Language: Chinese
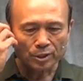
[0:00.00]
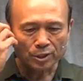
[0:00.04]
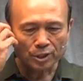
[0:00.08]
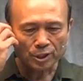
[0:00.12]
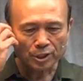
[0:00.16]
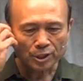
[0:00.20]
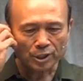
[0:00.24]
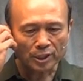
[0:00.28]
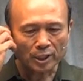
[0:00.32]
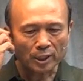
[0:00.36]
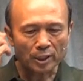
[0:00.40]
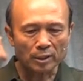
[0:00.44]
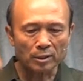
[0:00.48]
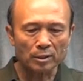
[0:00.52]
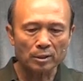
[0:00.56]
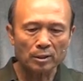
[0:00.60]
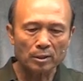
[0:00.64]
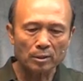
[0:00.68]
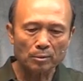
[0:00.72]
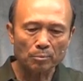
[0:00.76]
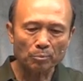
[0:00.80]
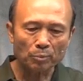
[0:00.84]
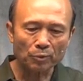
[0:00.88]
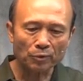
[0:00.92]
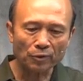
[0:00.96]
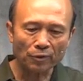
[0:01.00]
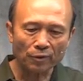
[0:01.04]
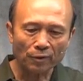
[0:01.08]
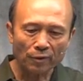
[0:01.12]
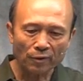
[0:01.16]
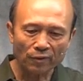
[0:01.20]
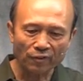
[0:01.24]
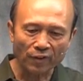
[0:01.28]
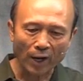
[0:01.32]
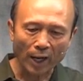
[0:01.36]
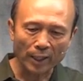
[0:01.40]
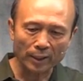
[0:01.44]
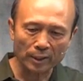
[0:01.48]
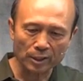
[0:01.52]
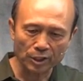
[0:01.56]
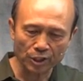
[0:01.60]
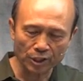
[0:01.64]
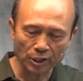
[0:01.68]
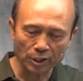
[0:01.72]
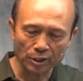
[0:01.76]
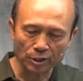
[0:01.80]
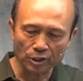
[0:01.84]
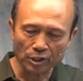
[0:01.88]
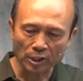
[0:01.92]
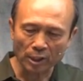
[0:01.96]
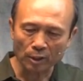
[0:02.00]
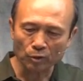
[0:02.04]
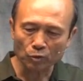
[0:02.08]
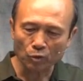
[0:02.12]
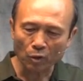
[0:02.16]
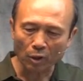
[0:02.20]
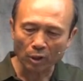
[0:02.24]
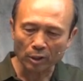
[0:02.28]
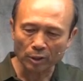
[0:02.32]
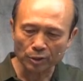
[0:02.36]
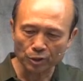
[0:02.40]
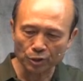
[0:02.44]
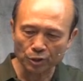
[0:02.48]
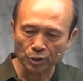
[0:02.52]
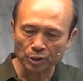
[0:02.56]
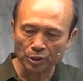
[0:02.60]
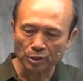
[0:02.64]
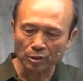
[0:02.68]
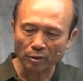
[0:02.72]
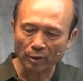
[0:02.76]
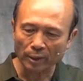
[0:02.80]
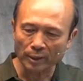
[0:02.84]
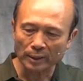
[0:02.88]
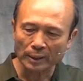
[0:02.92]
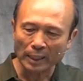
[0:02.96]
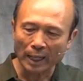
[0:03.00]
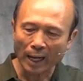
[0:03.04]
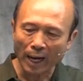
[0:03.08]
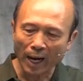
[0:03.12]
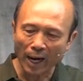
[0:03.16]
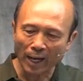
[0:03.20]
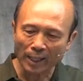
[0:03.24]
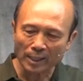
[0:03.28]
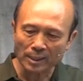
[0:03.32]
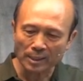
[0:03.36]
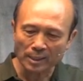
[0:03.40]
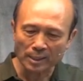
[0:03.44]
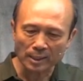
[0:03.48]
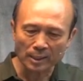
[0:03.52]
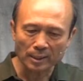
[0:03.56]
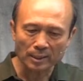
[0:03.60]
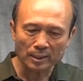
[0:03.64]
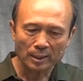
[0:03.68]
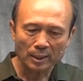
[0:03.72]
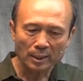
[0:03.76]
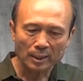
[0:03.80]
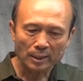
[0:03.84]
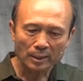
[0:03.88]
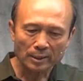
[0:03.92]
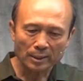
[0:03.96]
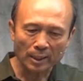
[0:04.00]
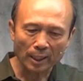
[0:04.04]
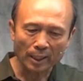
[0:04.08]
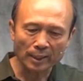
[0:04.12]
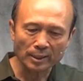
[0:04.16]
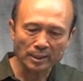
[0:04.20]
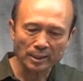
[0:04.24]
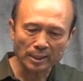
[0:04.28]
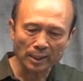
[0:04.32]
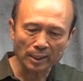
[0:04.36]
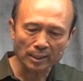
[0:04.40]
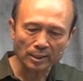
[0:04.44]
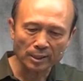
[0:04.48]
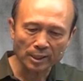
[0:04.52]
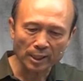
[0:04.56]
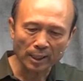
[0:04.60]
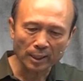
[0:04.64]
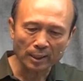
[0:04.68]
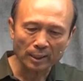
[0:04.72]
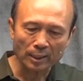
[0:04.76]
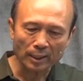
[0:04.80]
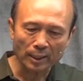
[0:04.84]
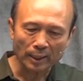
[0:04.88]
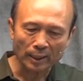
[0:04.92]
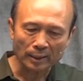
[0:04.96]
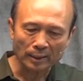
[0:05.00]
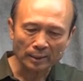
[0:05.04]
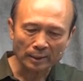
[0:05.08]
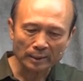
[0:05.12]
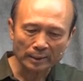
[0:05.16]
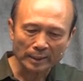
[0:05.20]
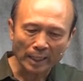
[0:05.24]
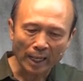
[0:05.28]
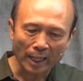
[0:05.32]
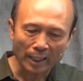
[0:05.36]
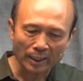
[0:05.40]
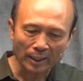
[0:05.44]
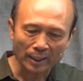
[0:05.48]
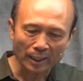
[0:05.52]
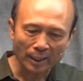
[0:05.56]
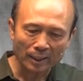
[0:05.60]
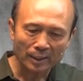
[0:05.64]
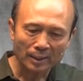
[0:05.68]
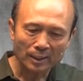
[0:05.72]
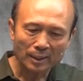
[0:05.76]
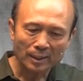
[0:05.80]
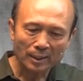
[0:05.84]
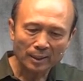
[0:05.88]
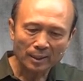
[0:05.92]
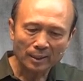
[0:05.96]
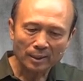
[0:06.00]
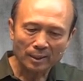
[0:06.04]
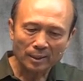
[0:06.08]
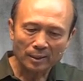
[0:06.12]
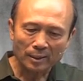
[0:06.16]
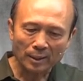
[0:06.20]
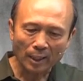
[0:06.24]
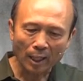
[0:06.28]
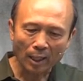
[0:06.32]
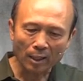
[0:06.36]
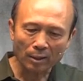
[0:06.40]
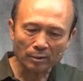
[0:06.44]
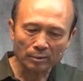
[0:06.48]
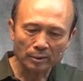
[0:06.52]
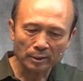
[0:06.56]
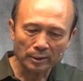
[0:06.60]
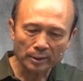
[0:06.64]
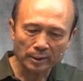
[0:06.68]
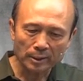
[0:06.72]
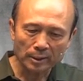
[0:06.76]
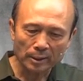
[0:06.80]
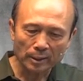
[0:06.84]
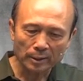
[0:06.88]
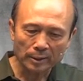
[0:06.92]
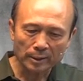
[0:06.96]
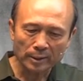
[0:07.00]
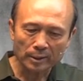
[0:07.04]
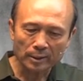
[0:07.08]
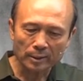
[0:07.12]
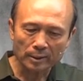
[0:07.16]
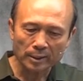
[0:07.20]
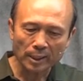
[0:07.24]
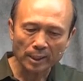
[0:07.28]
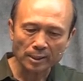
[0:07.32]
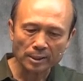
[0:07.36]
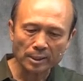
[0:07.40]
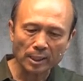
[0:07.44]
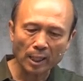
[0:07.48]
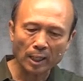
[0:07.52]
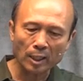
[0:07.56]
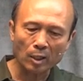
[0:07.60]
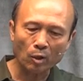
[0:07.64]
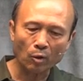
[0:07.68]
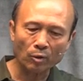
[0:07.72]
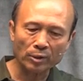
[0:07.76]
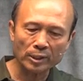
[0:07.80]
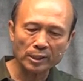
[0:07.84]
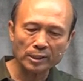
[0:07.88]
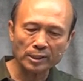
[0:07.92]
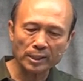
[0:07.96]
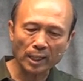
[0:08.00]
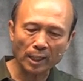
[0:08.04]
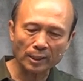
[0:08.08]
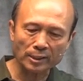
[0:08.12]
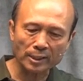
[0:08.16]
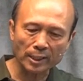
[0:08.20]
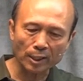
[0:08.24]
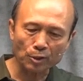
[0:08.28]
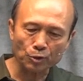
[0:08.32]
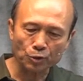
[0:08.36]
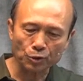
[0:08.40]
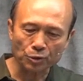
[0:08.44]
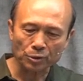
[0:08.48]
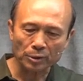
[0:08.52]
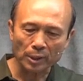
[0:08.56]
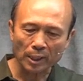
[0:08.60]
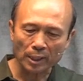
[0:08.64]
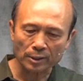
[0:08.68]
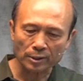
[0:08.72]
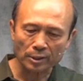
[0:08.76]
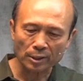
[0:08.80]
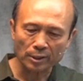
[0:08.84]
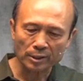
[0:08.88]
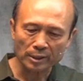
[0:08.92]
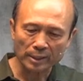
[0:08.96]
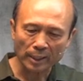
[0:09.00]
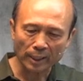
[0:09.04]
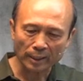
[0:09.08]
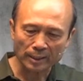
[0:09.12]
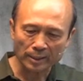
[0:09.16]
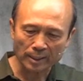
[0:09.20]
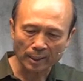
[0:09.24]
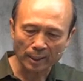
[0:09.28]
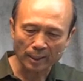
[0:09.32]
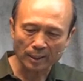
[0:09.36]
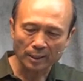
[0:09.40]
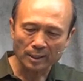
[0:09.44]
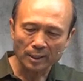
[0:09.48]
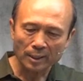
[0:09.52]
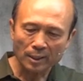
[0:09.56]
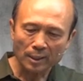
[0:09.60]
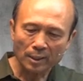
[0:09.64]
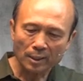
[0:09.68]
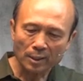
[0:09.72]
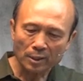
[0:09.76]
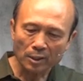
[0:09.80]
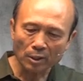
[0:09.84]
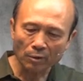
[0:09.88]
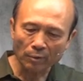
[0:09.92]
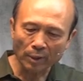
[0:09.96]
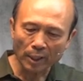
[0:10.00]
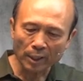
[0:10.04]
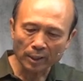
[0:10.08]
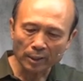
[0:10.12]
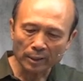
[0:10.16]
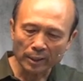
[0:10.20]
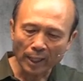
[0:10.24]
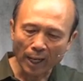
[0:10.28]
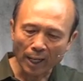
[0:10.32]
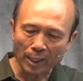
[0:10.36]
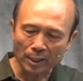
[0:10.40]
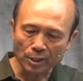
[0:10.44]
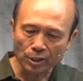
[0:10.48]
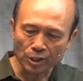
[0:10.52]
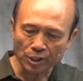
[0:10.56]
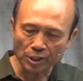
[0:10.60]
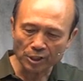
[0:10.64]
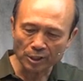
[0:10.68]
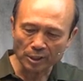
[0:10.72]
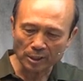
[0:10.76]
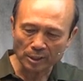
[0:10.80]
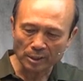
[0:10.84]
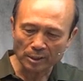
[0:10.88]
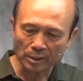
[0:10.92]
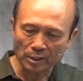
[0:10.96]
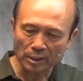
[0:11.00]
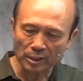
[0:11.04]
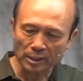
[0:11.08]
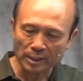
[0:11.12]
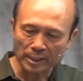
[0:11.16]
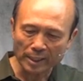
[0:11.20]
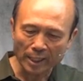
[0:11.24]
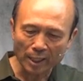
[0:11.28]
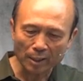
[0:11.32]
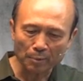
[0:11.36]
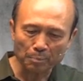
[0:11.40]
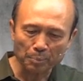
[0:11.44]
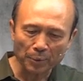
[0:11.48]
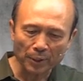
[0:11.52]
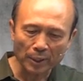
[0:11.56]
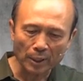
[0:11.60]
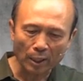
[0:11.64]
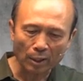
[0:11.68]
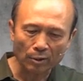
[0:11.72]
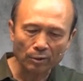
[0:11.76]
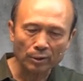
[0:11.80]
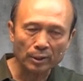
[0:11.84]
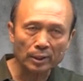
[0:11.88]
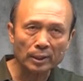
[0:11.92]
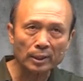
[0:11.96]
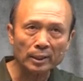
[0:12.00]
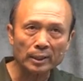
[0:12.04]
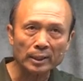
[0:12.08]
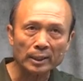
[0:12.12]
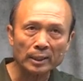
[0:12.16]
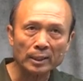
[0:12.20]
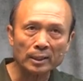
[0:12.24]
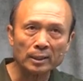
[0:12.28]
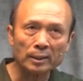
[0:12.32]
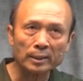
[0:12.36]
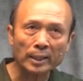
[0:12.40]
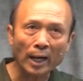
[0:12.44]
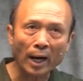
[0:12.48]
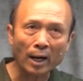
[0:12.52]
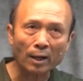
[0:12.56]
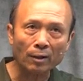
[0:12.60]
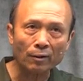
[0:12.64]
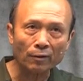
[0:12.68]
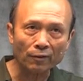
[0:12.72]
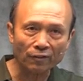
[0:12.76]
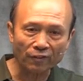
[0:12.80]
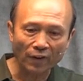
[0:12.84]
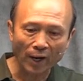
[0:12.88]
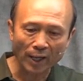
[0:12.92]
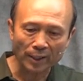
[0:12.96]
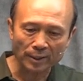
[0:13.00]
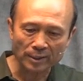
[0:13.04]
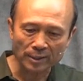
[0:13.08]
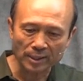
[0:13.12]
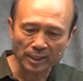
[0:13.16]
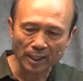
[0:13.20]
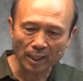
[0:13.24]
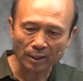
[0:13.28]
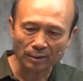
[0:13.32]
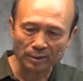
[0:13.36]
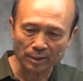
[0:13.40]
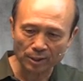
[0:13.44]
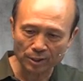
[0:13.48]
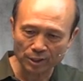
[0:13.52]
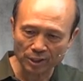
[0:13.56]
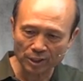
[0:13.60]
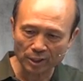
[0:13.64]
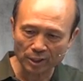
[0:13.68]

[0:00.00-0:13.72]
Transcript: 只愿不法的事增多，许多人的爱心才渐渐冷淡了。然后，天上罗尼加前书二章三节，因为那日子之前必有一道反教的